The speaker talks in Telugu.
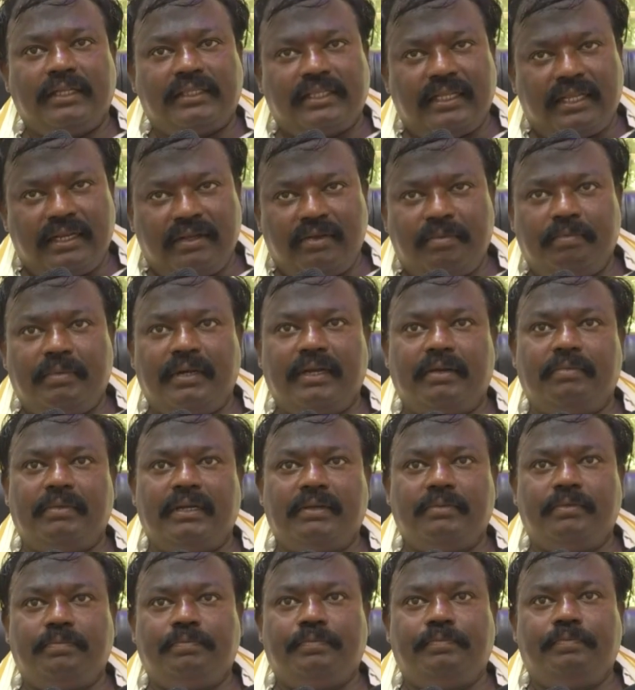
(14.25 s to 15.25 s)
తన వెంబడ
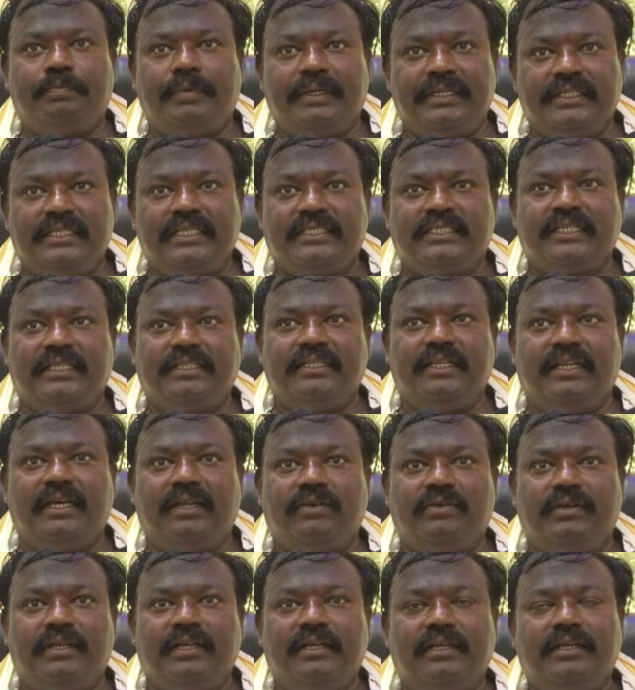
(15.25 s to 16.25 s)
మనం పనిచేసిన
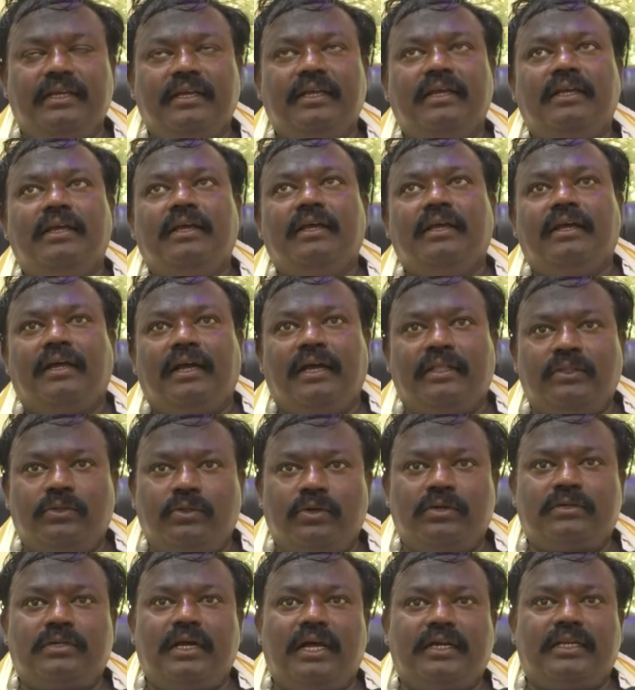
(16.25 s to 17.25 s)
దినాలు ఉన్నాయి
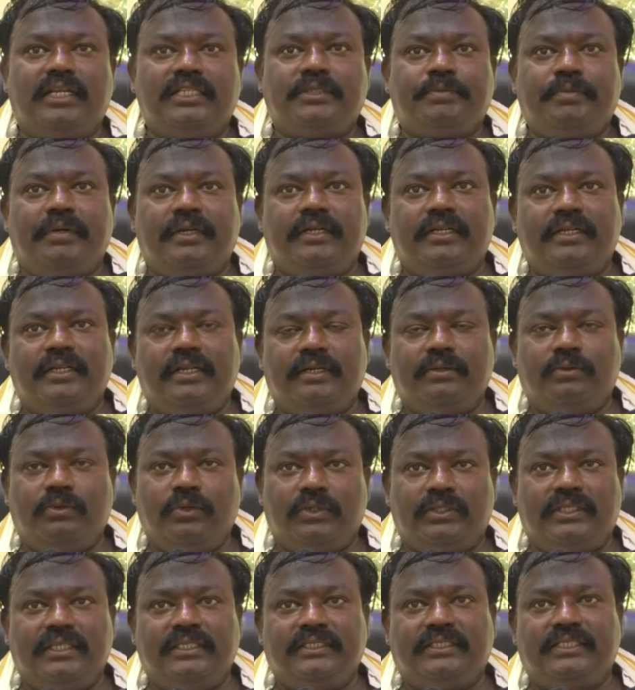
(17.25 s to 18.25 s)
అందుకు కాంగ్రెస్ పార్టీ నన్ను
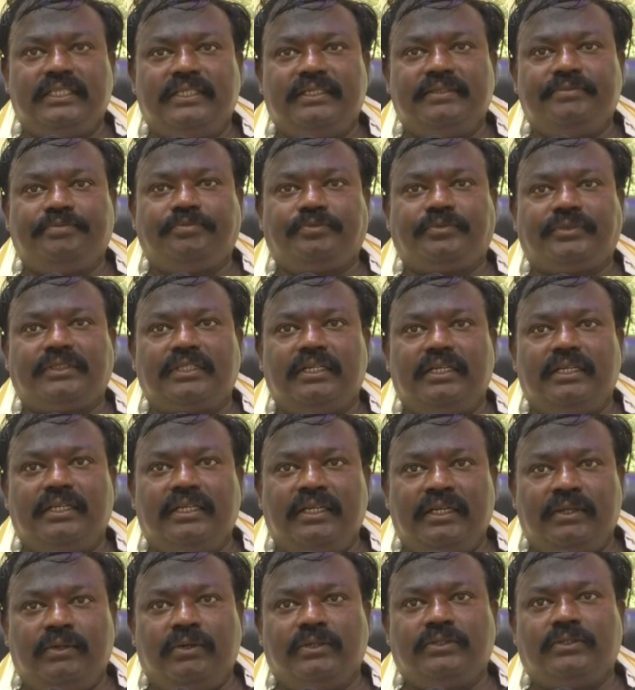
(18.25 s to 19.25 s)
గుర్తించి
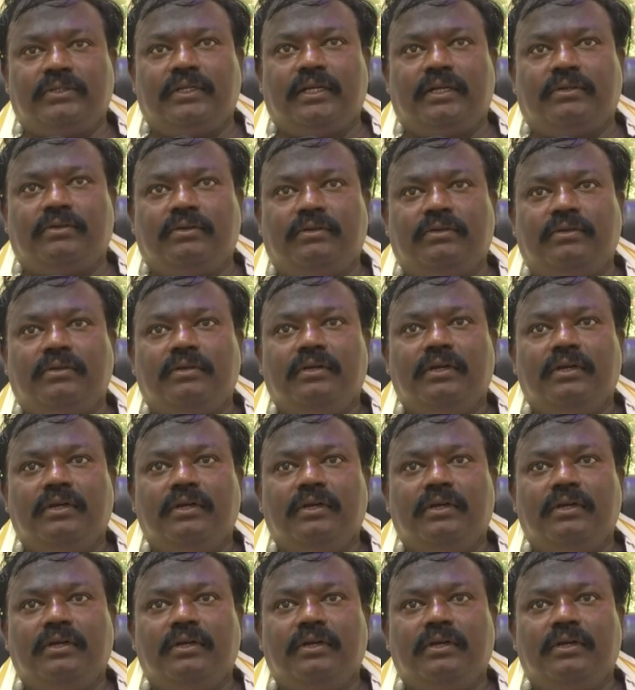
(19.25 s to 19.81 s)
ఈరోజు నాకు